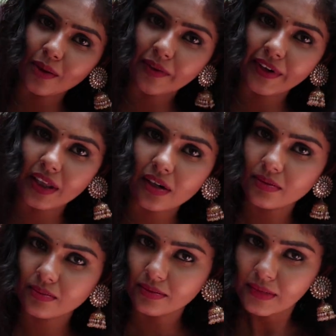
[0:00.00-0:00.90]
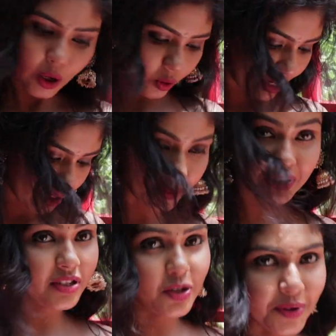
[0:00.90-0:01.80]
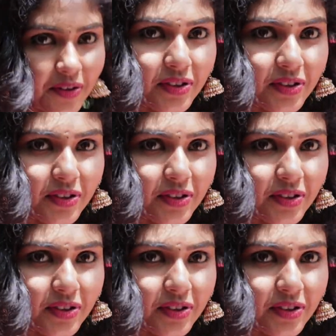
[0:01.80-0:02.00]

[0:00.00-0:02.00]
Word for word: வீட்டுக்கு கிளம்ப வேண்டியதான் ஓகே நான் போய் ட்ரெஸ் சேஞ்ச்